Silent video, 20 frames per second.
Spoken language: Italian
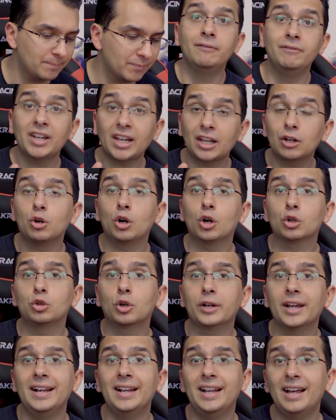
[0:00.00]
Vi
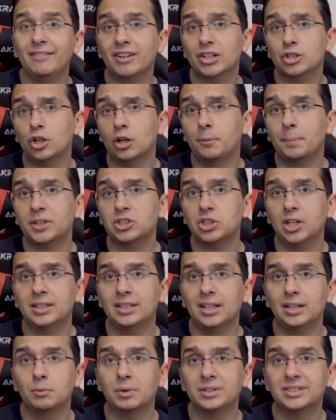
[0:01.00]
ricordo che la versione
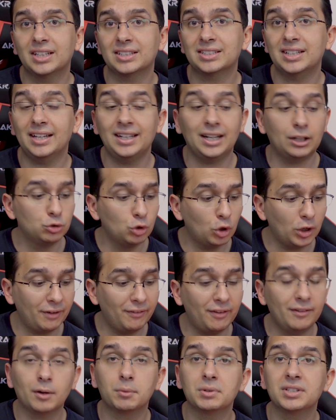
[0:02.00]
precedente di questa scheda non
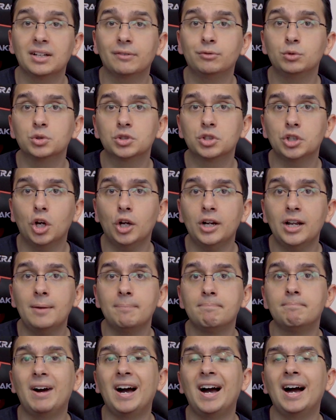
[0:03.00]
aveva questa funzione,
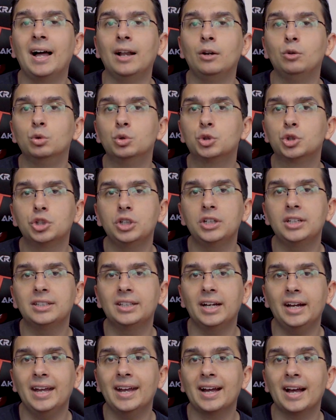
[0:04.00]
ma
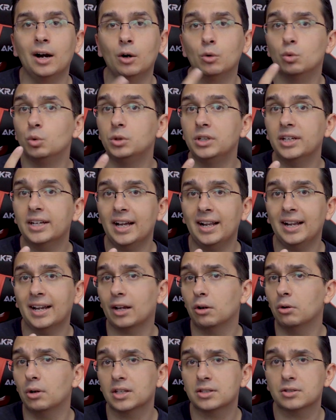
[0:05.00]
l'uscita era unica, la
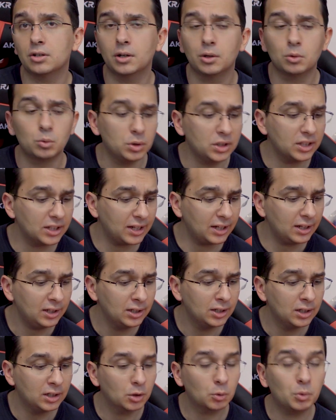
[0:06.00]
regolazione unica,
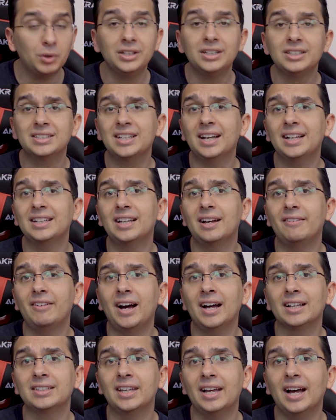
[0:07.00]
quindi se
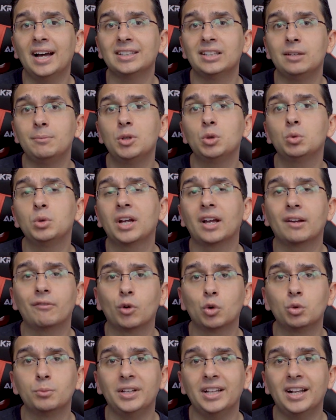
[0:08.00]
andavate a diminuire il
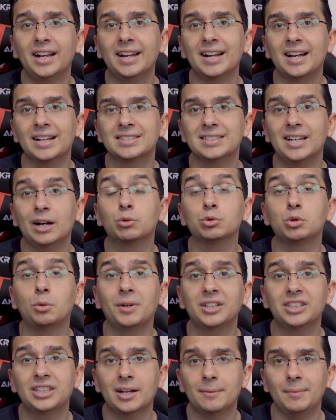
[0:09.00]
volume delle casse
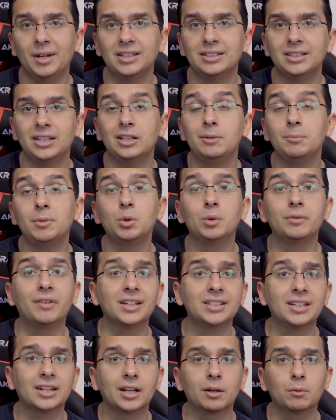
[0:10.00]
automaticamente
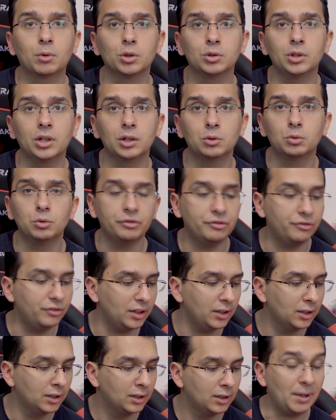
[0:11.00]
diminuivate anche quello delle
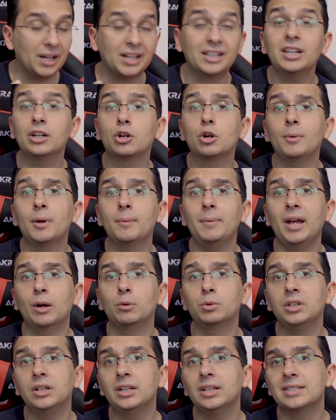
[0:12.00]
cuffie. Per chi come me
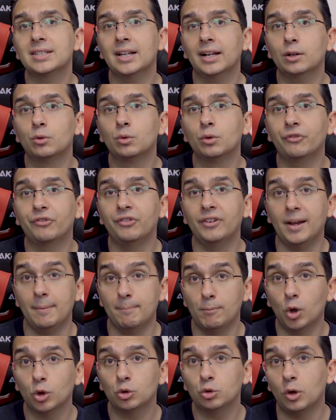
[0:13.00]
utilizza le cuffie
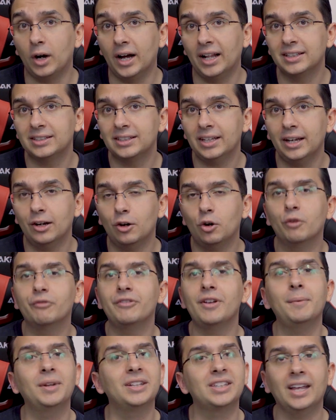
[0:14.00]
molto alte
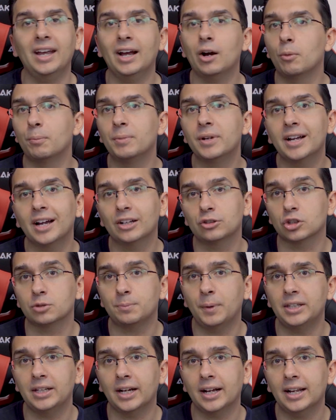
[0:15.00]
ovviamente era obbligato a
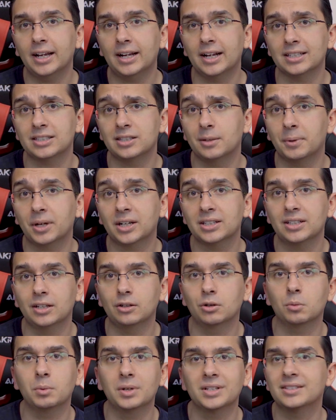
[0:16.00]
spegnere le casse perché
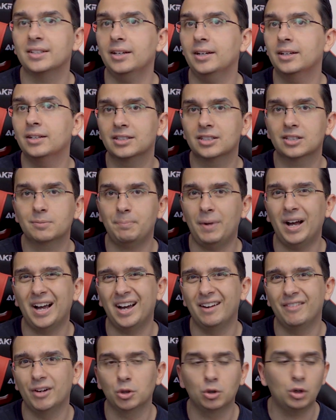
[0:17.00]
sennò queste
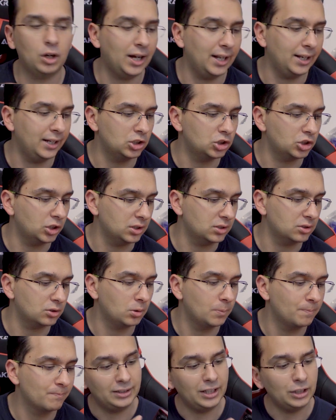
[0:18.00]
sparavano
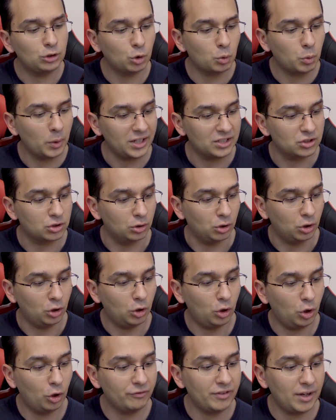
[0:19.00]
all'eccesso. Detto
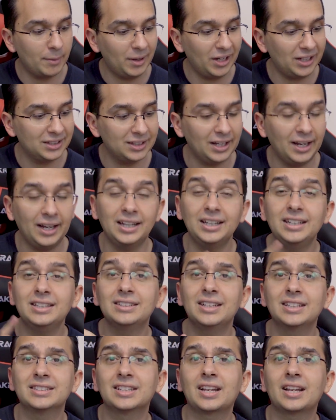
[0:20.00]
questo, ovviamente
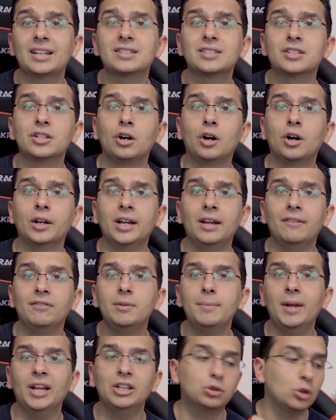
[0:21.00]
in descrizione
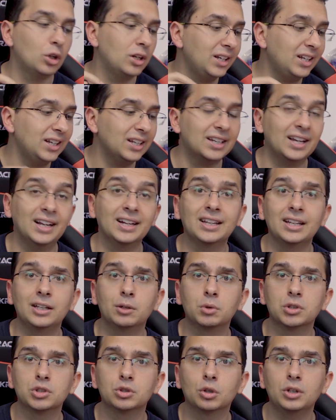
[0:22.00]
vi metto il link anche di
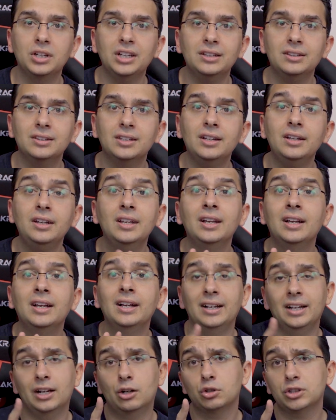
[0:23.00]
questo kit
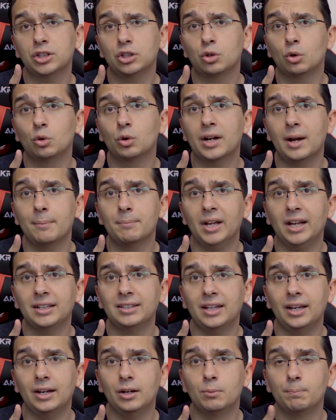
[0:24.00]
le cose sono
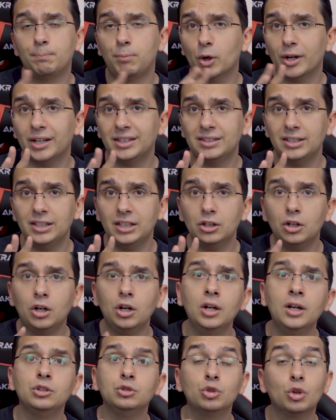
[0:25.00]
cambiate un
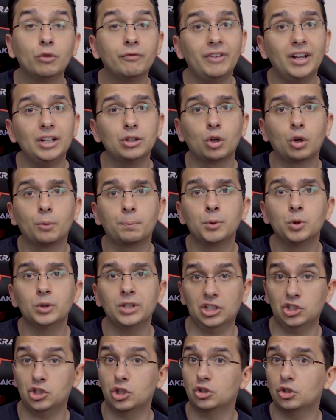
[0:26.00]
pochettino, non vendono più gli
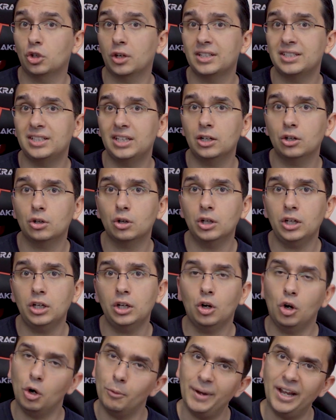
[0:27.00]
accessori
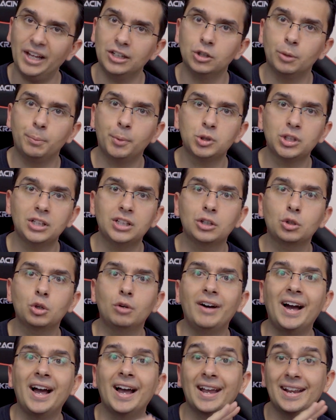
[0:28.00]
singoli, o meglio potete
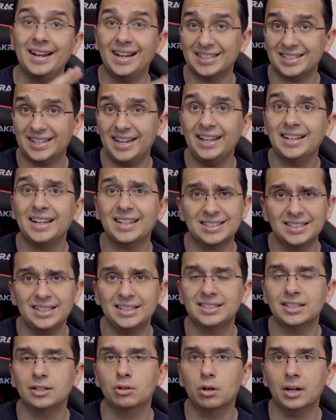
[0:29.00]
trovare la scheda sì
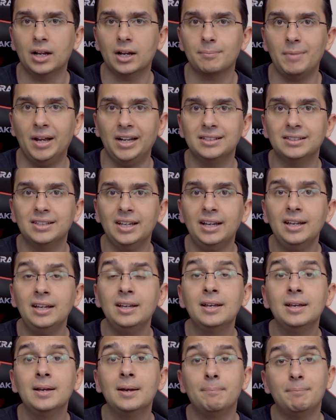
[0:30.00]

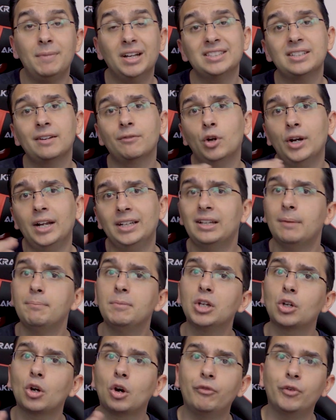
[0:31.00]
singolarmente, ma se volete il
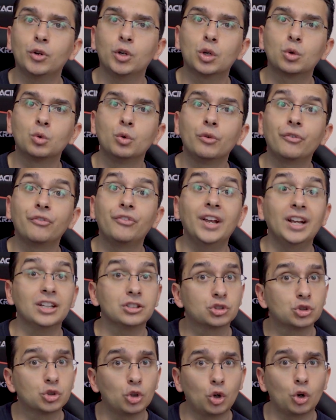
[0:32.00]
microfono e cuffie
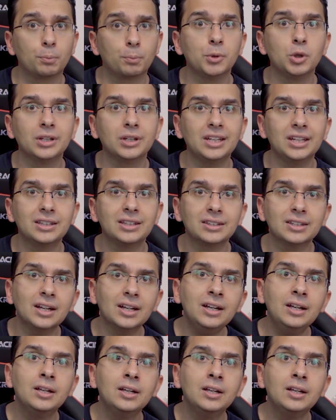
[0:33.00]
solo più in kit,